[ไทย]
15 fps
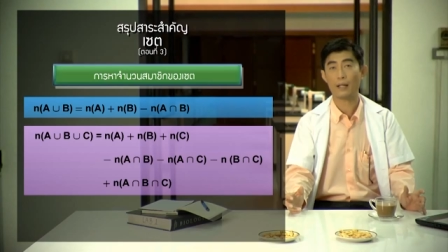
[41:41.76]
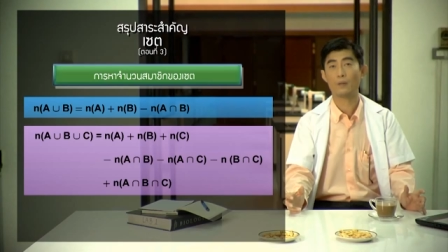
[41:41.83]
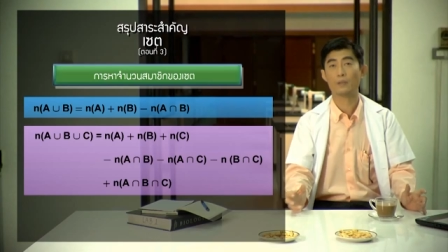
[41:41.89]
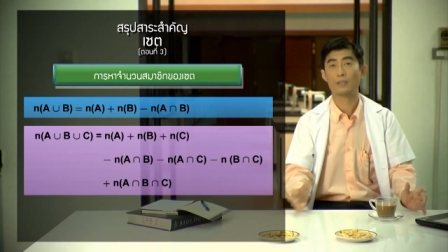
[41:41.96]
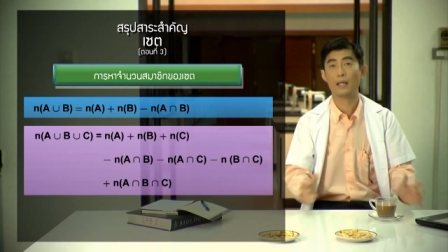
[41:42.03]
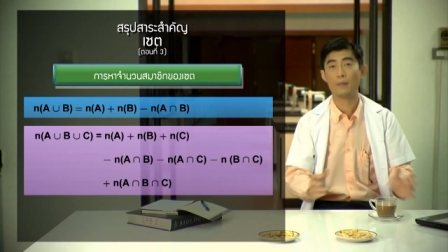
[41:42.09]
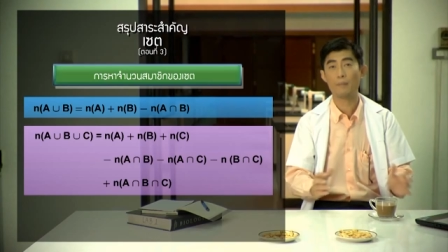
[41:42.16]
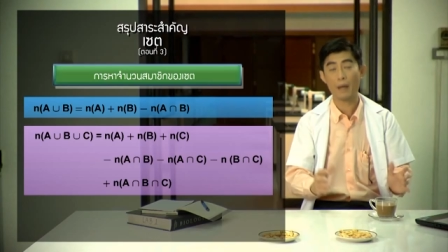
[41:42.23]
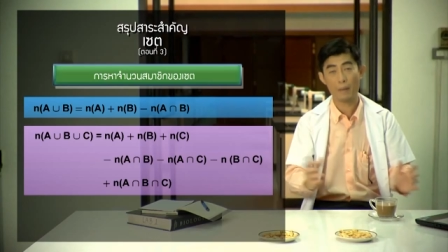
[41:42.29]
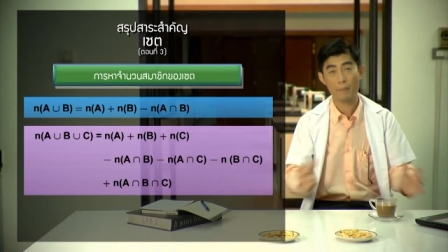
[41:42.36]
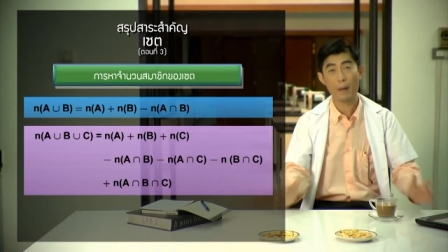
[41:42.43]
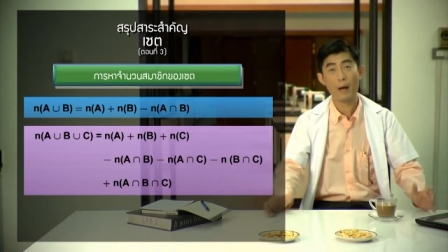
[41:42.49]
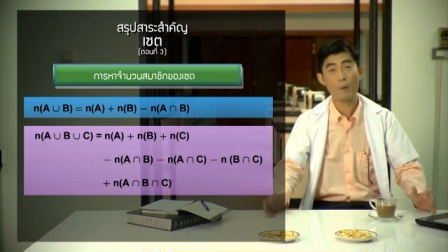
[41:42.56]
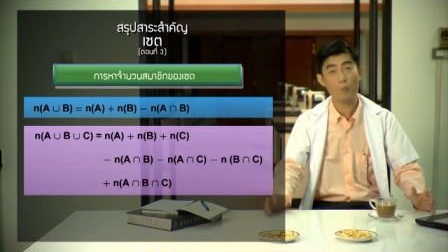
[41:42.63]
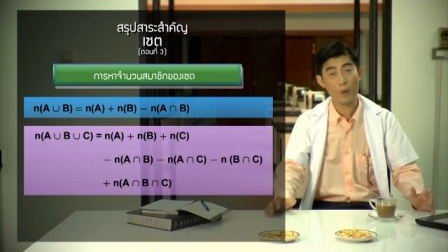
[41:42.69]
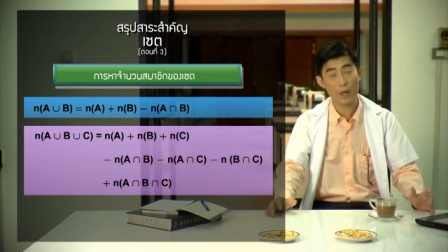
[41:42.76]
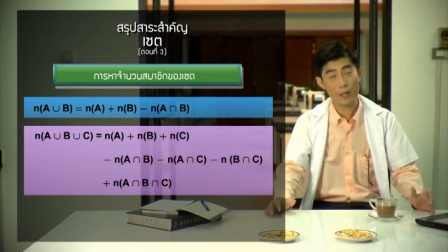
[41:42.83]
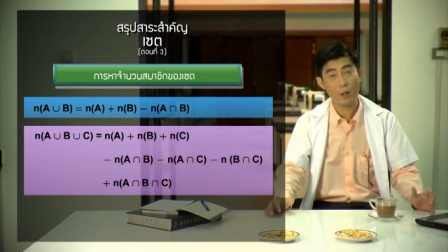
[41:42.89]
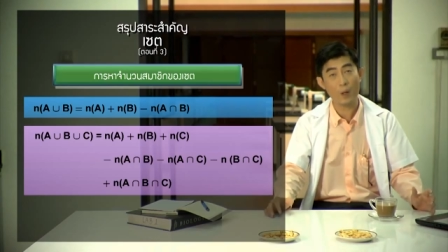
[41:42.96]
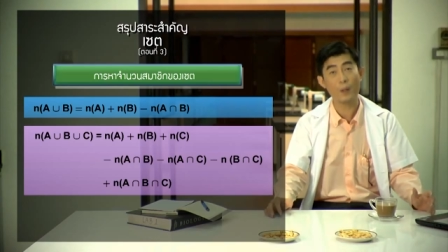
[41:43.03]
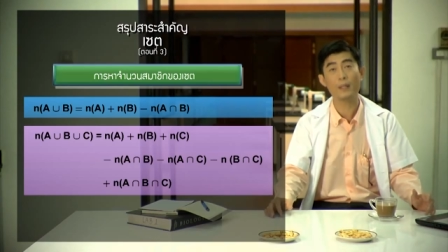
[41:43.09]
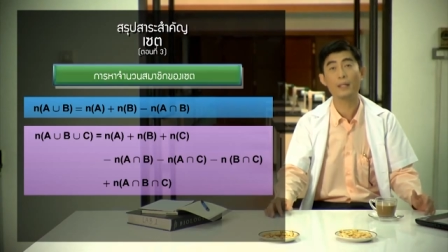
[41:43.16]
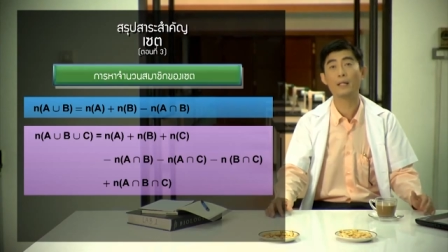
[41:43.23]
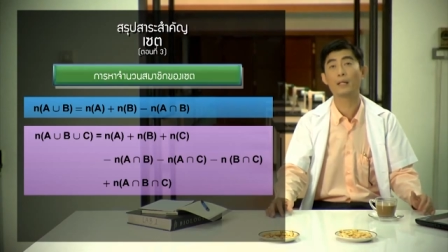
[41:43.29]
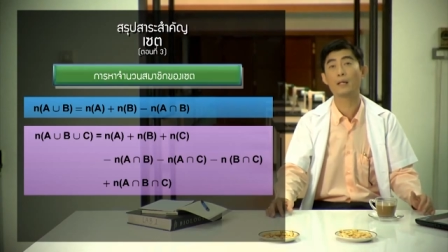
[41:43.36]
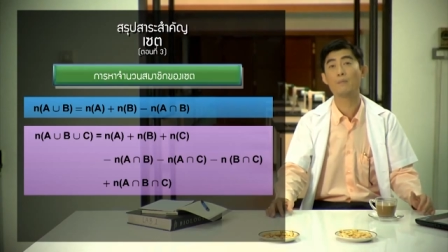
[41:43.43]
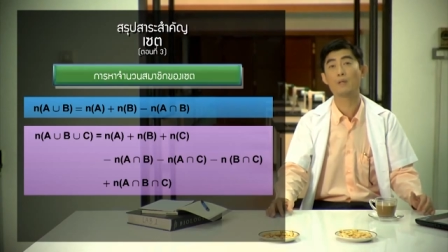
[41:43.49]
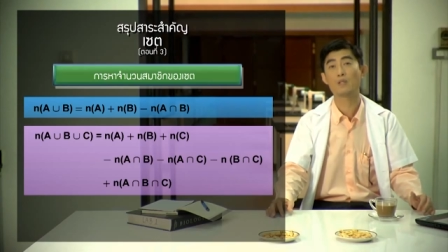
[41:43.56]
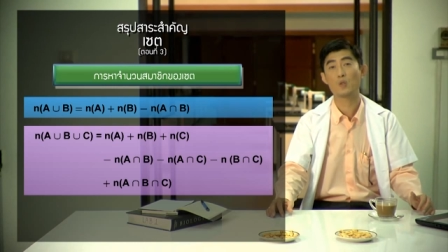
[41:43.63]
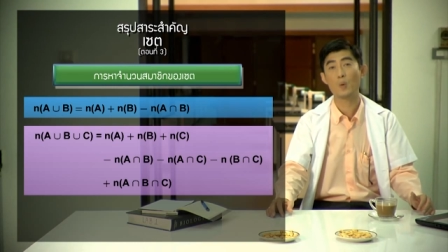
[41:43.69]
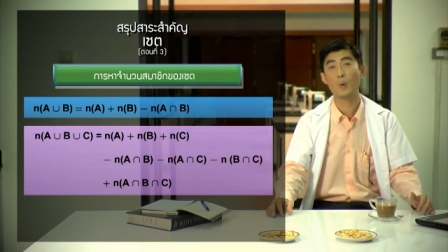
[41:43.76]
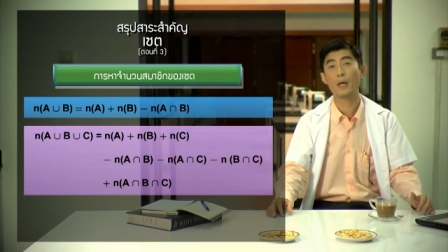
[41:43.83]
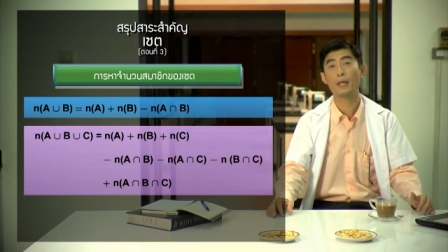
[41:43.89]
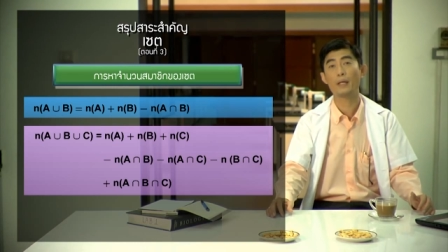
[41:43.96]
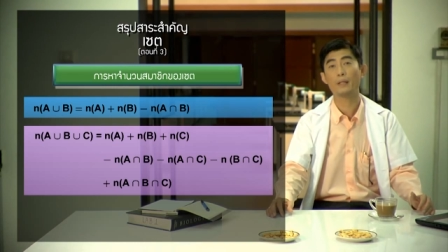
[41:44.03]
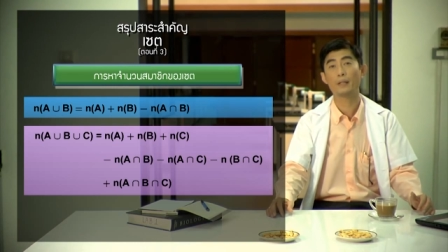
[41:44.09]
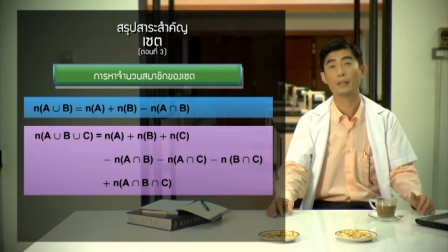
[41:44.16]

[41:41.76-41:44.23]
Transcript: กเนี่ยเราใช้แผนภาพเวนออยเลอร์เข้ามาช่วย